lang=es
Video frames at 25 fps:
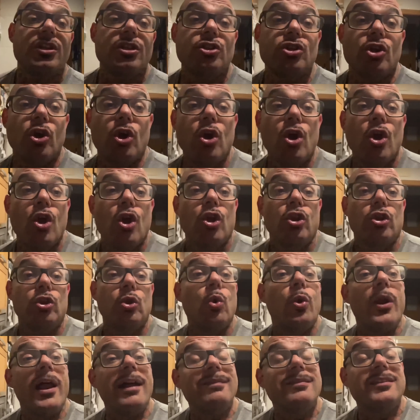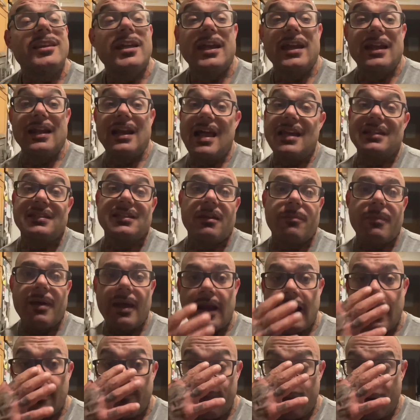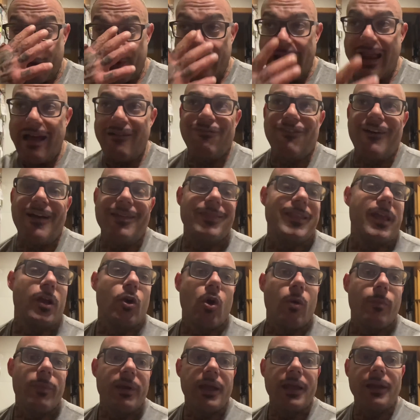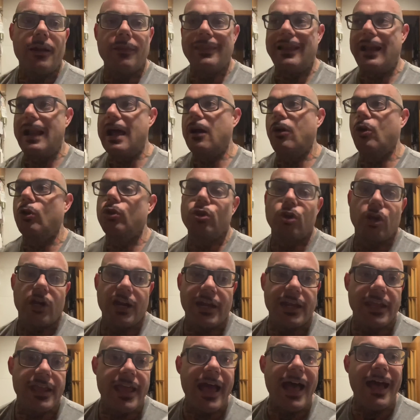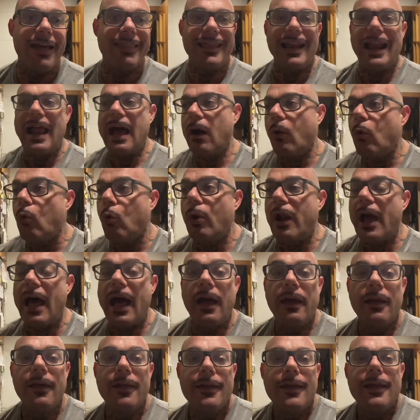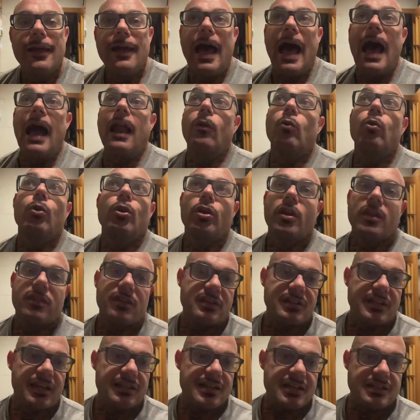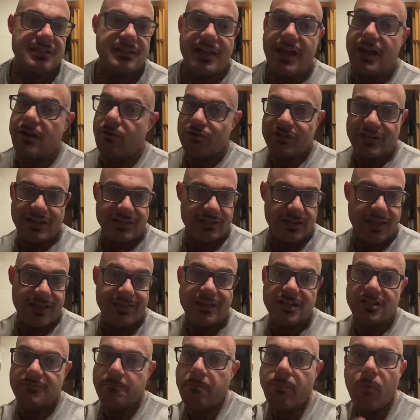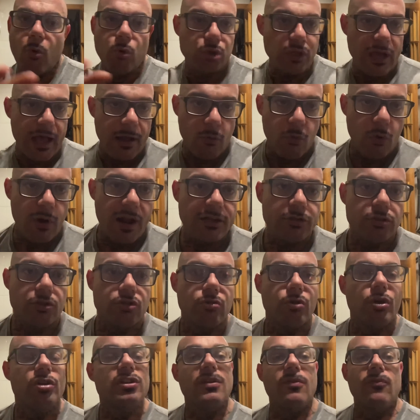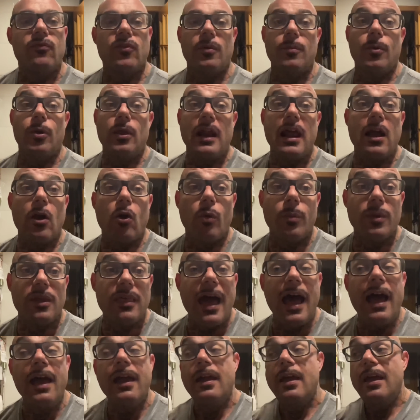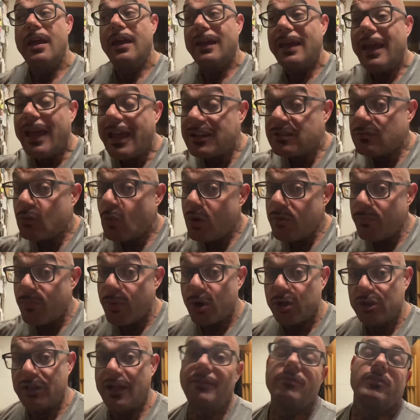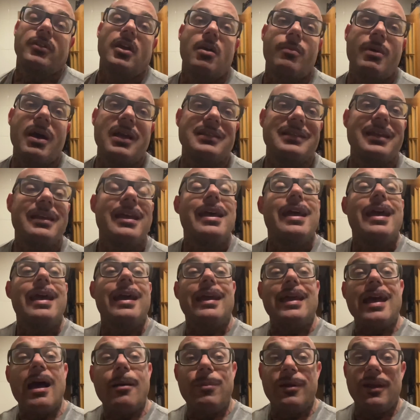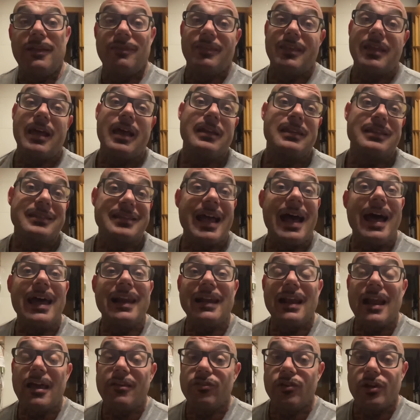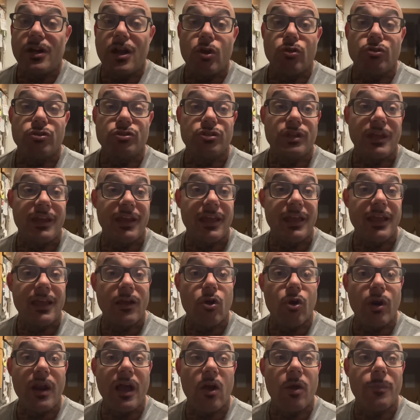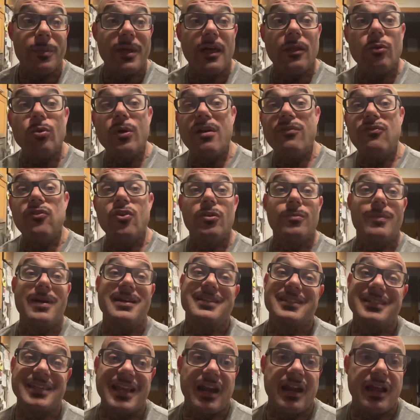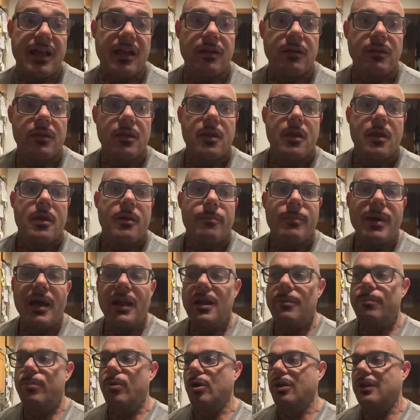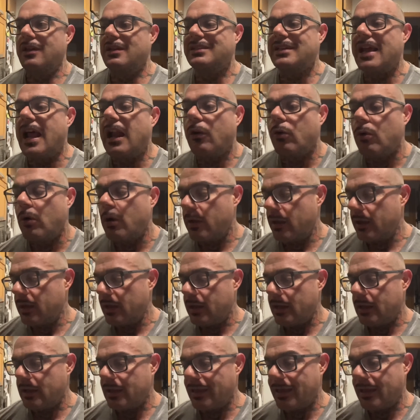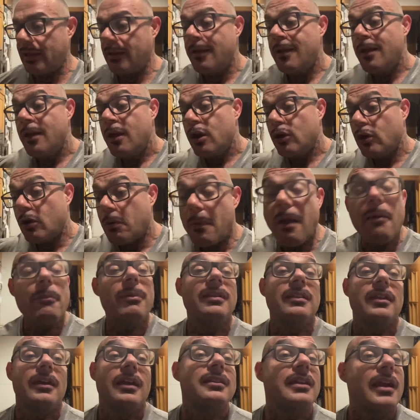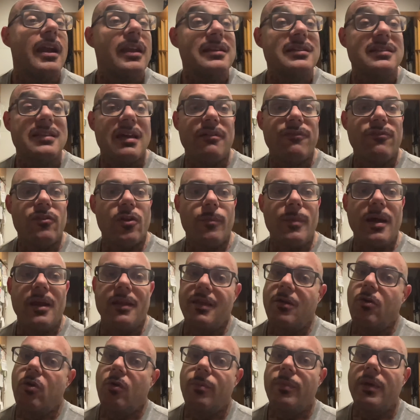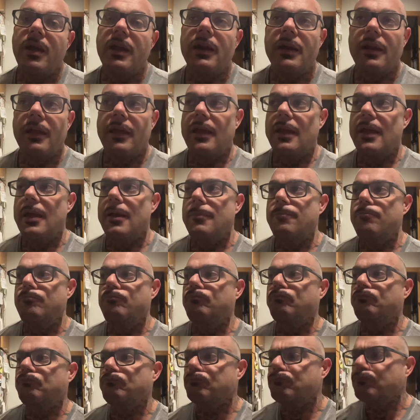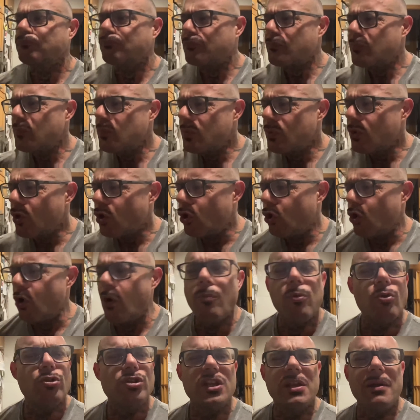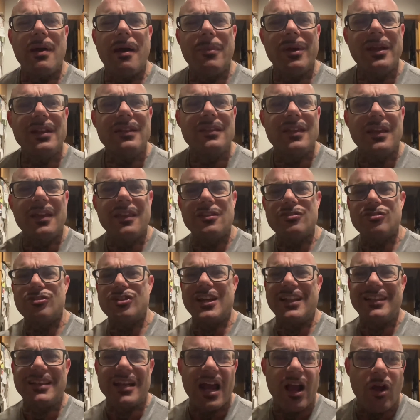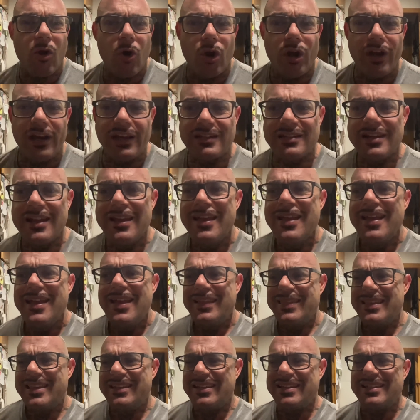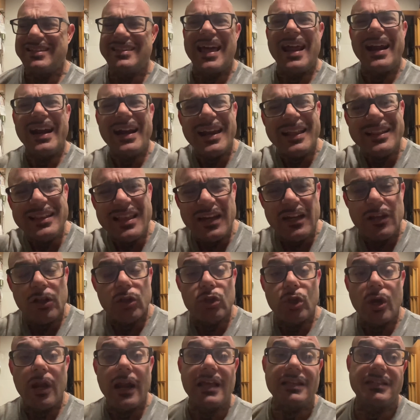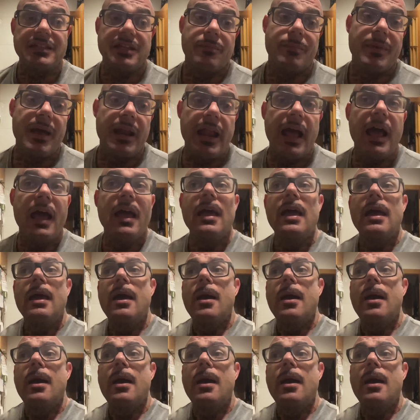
hecho durante la semana por el afán de comer, de la glotonería, de la gula. algunos decís que es ansiedad, no es ansiedad, es puta gula, sois unos enfermos de la comida. Es muy importante, además, que aprendáis a relacionaros eh, con la comida de una forma sana ¿vale? Porque es algo eh, que normalmente detrás de esta forma de comer eh, compulsivamente, de esos atracones, de estar retenido toda la semana,